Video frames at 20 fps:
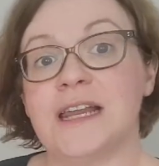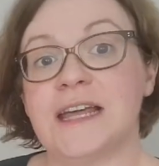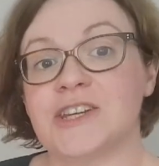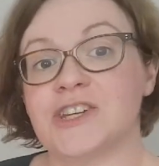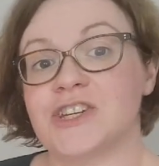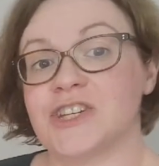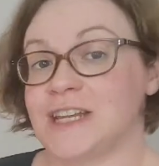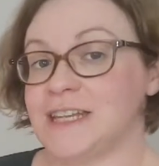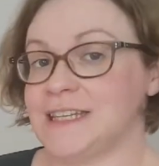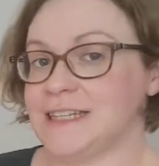la
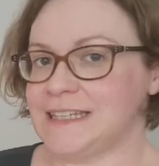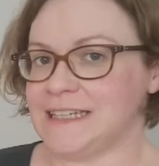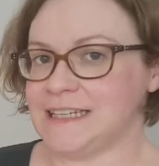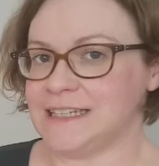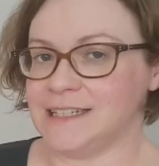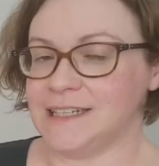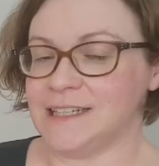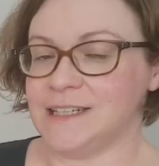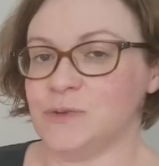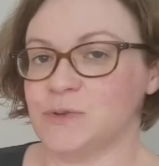chaîne
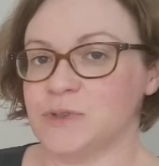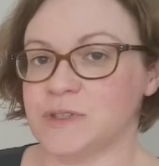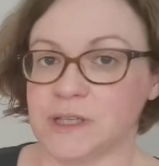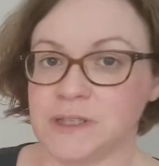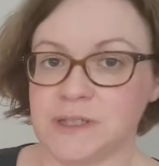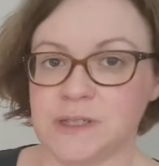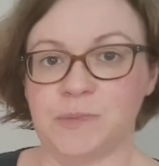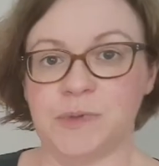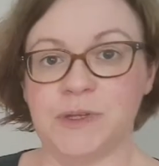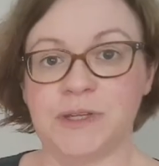dédiée aux
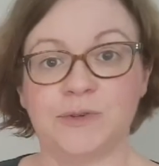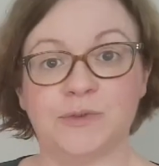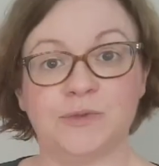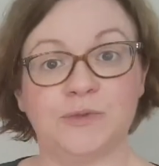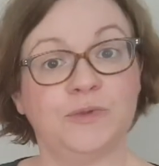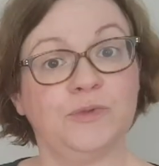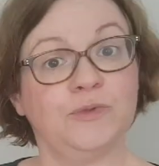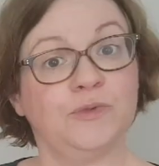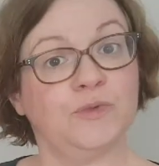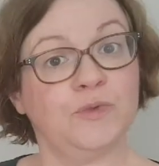atypiques
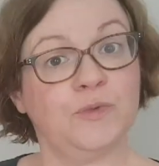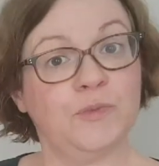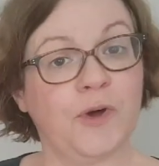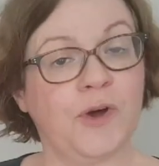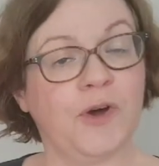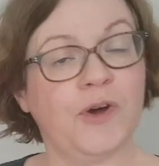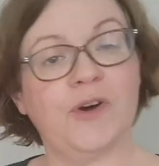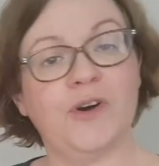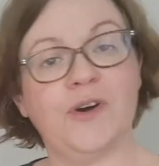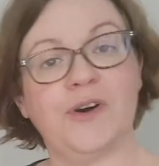de tous
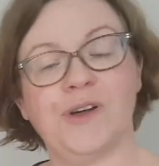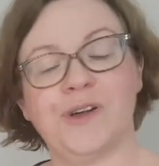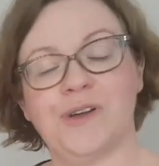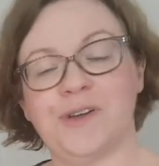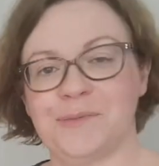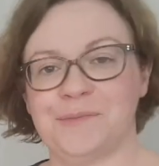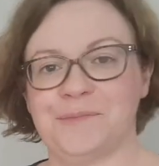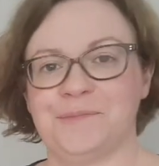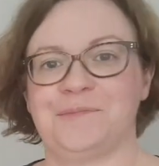bords.